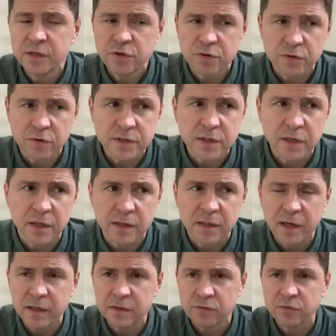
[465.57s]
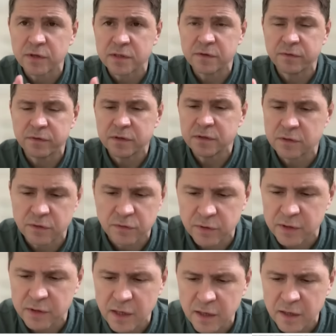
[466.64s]
еще раз, Китай, тут я зафиксирую,
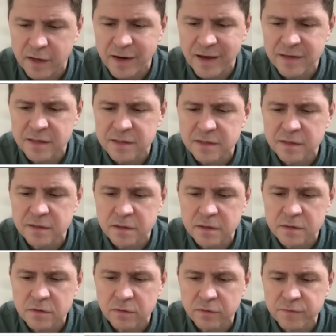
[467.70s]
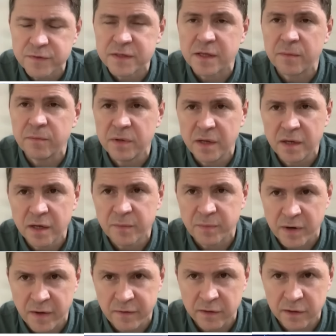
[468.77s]
Китай крайне заинтересован в стабильных
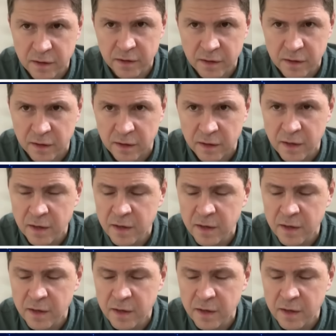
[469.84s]
правилах игры.